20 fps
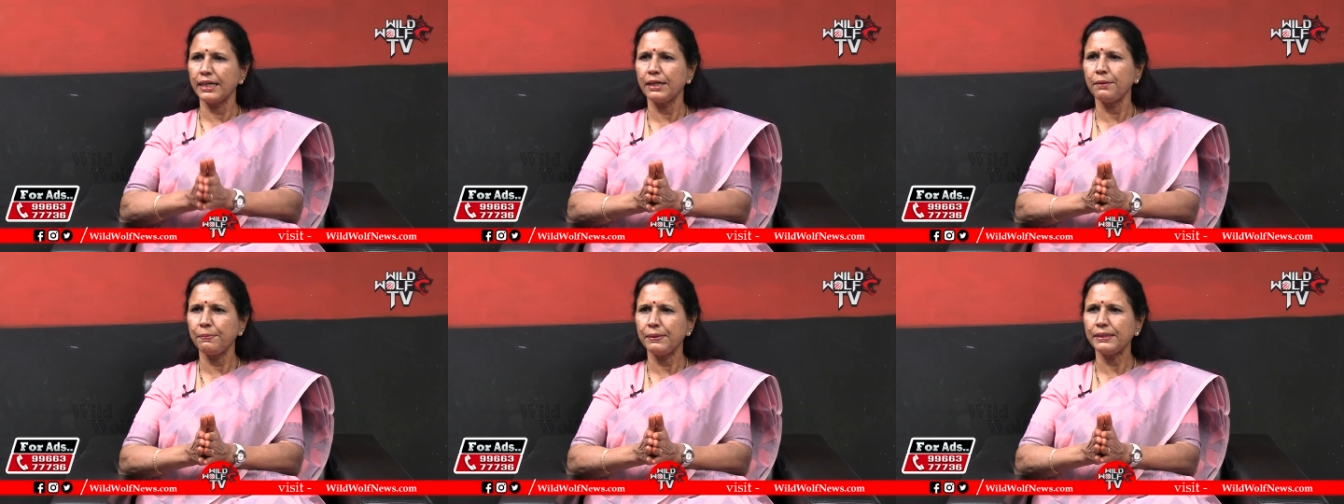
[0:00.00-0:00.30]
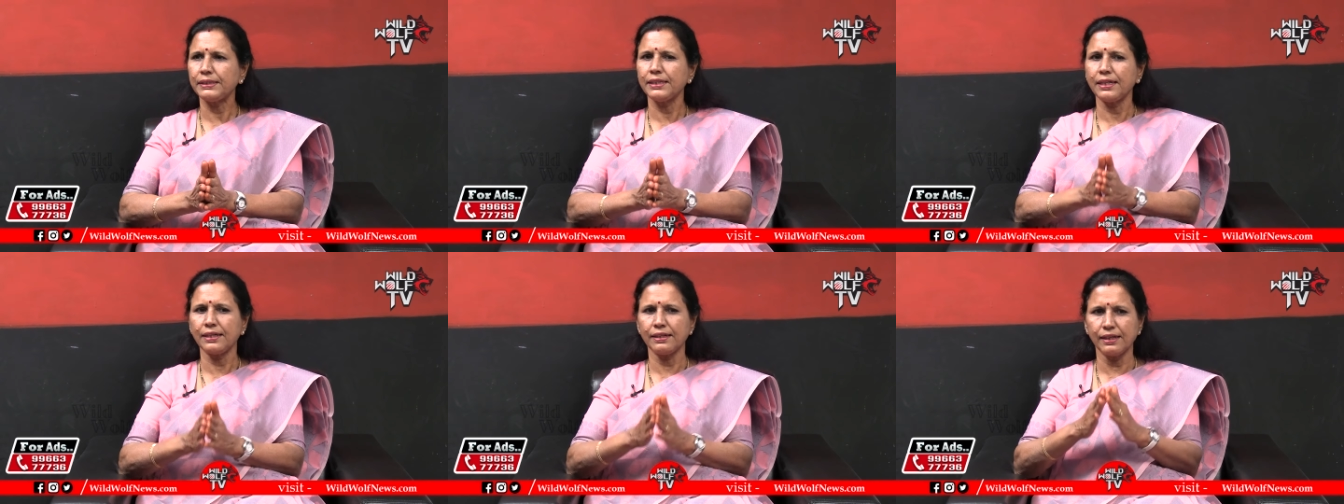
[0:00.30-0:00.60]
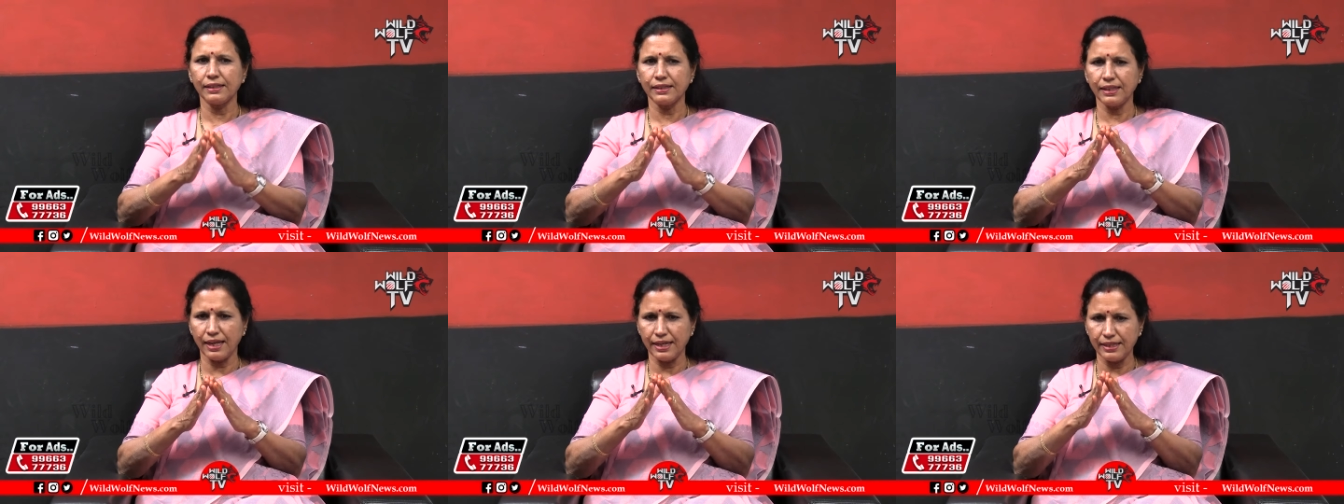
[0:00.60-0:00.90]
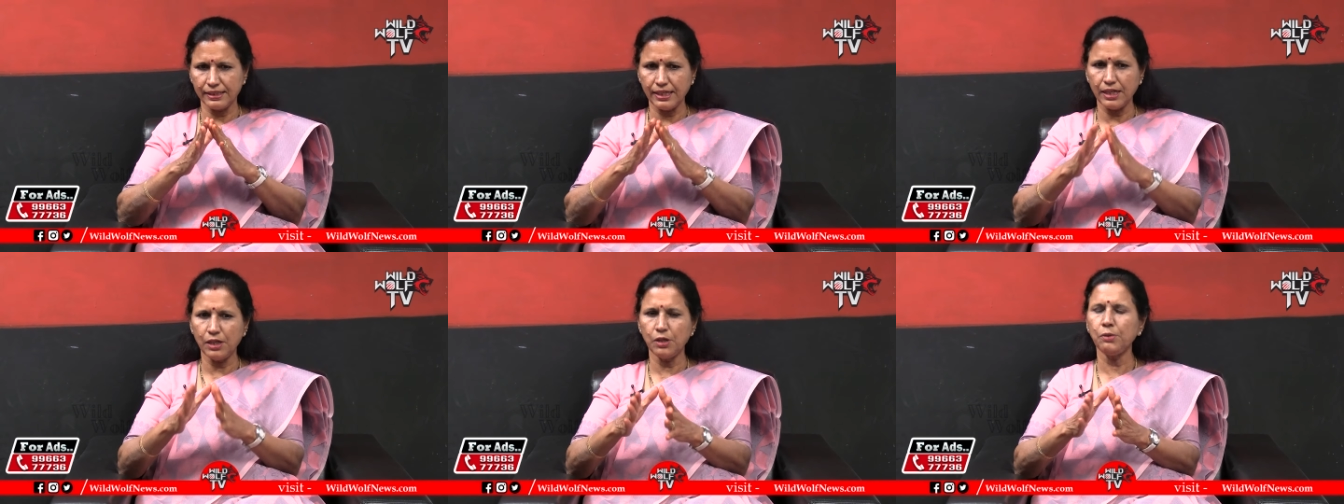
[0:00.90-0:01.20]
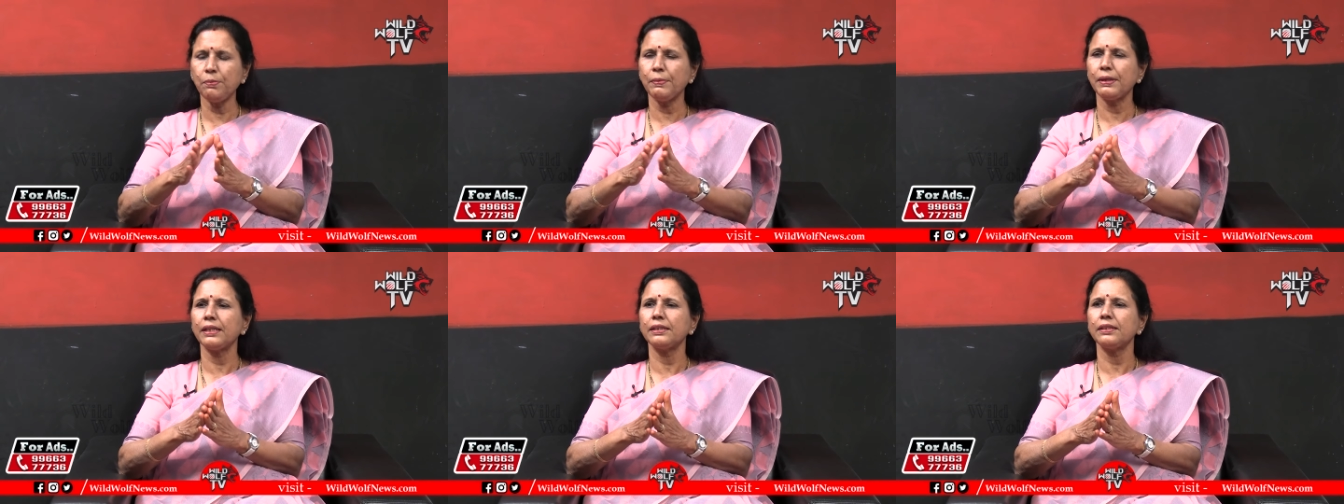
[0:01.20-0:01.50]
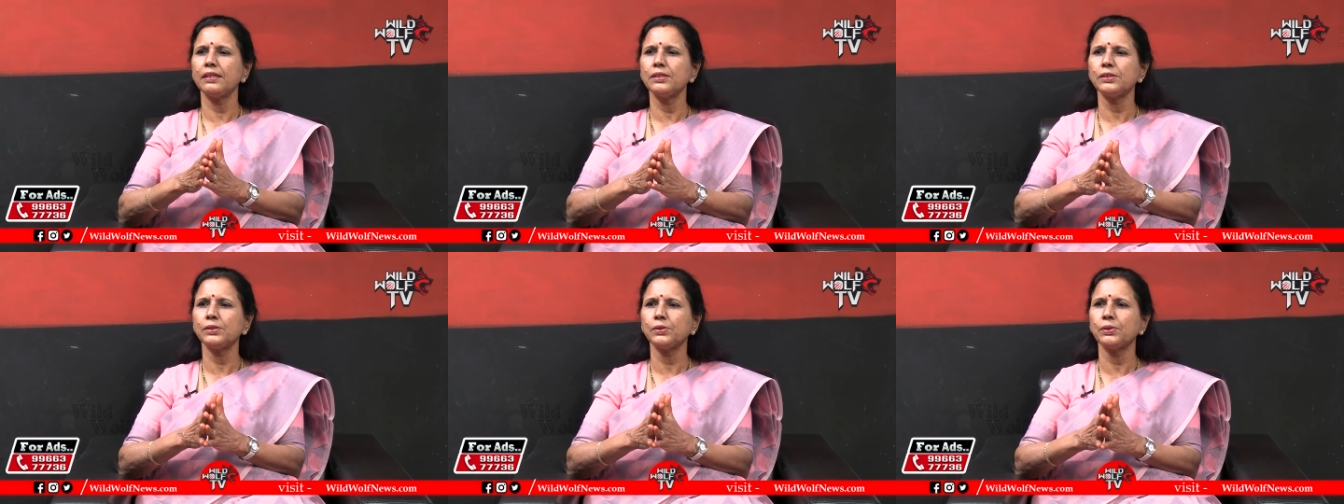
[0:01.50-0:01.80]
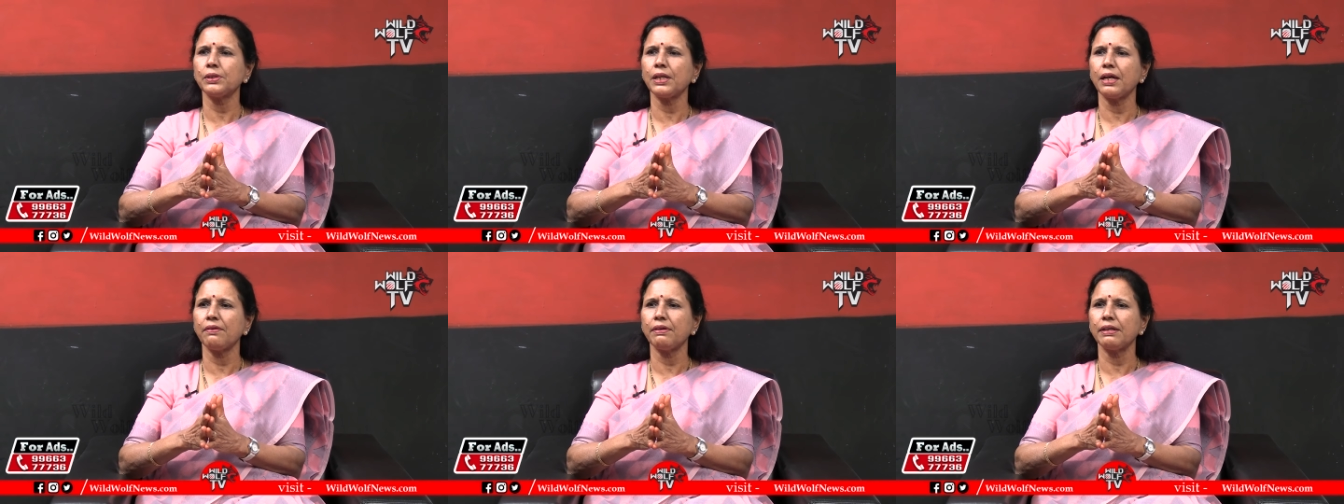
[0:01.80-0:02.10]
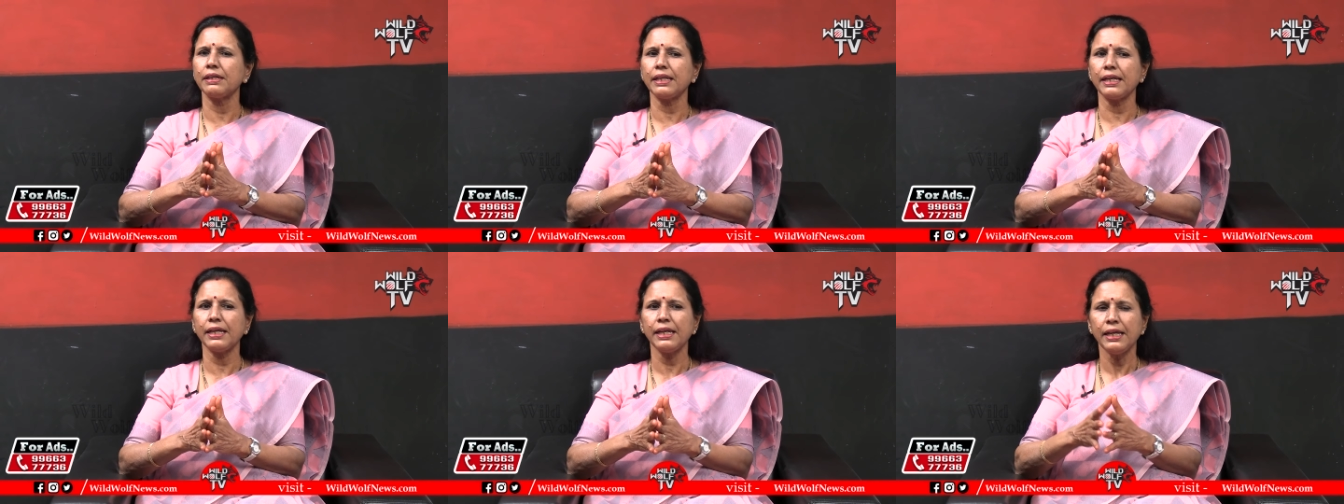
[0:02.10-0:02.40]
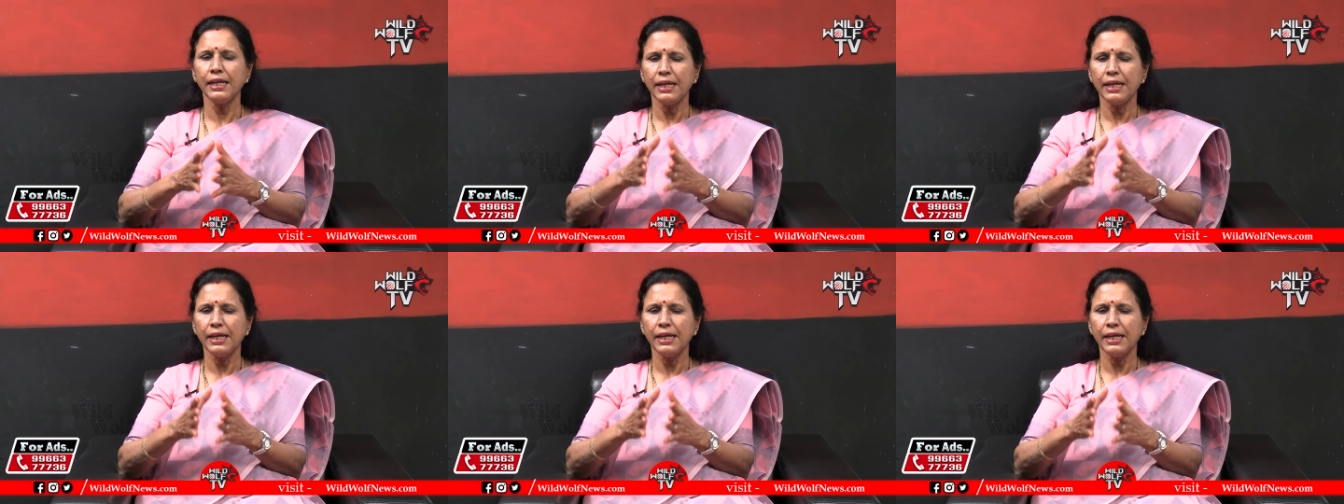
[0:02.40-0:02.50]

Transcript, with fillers: నడిపించాడు గత ఐదేళ్లు మనం తీసుకున్నామంటే